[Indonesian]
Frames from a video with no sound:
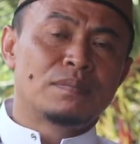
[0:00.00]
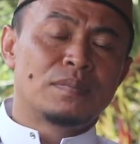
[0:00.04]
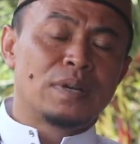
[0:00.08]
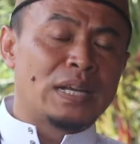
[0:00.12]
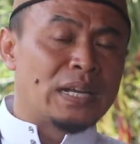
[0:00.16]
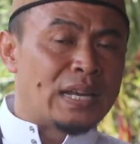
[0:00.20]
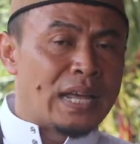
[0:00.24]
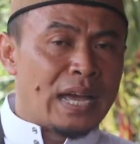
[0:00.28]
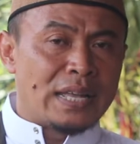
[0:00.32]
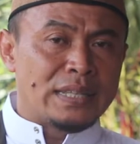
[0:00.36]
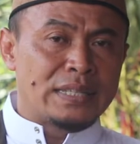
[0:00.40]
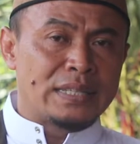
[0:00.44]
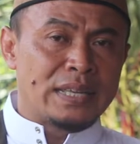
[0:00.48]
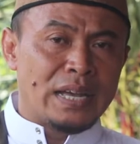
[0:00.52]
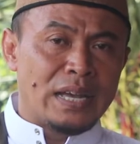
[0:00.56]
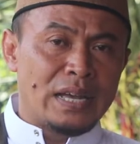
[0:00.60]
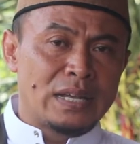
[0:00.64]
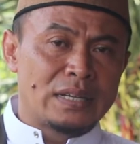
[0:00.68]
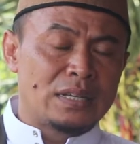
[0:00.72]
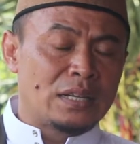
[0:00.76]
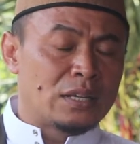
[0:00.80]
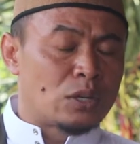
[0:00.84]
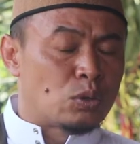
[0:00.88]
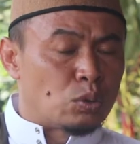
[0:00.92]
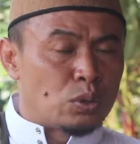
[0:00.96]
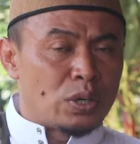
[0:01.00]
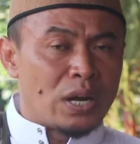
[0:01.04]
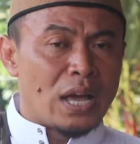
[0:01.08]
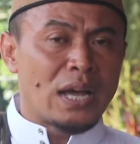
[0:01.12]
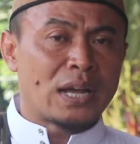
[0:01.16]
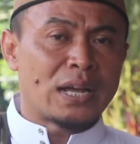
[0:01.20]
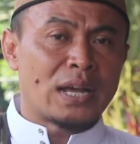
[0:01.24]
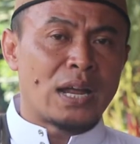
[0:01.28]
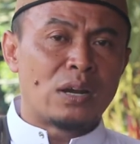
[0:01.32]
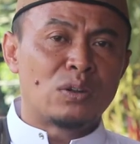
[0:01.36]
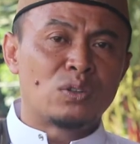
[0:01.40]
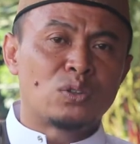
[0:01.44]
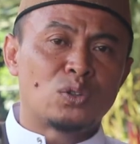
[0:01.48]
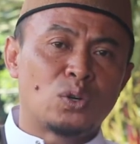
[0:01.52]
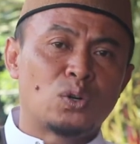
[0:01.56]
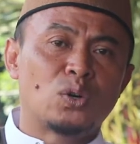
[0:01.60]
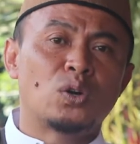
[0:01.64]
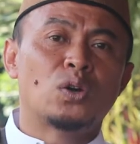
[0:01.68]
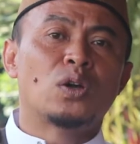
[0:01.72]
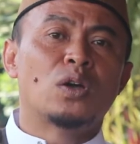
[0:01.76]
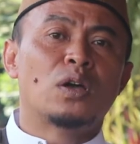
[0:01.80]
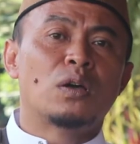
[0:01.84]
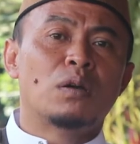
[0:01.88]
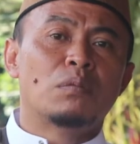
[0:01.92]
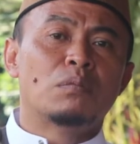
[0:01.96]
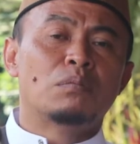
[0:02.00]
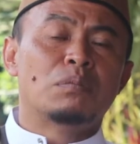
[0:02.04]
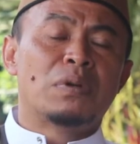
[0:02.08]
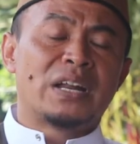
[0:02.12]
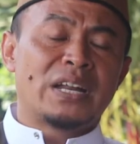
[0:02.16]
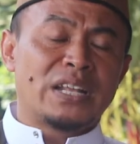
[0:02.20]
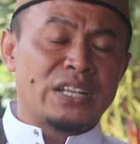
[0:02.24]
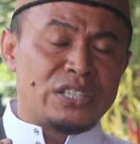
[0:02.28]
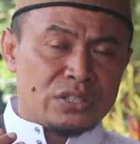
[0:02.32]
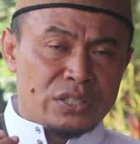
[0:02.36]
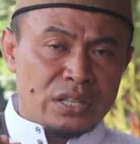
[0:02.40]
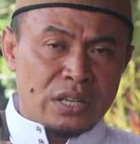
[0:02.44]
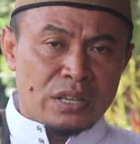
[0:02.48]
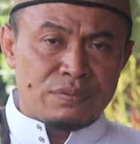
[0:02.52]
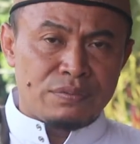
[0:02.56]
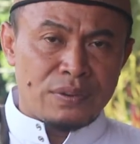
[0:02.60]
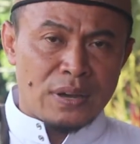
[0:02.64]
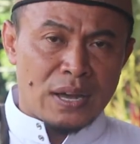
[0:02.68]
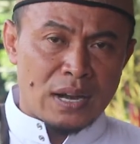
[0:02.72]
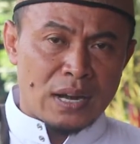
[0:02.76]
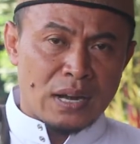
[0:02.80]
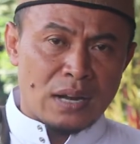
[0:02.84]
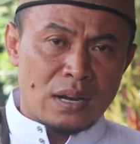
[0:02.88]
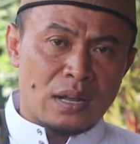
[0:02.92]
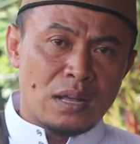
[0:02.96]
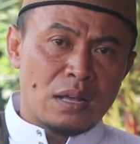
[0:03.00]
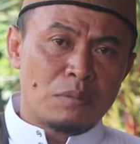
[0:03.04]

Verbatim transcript: Hendaknya digunakan untuk beristighfar,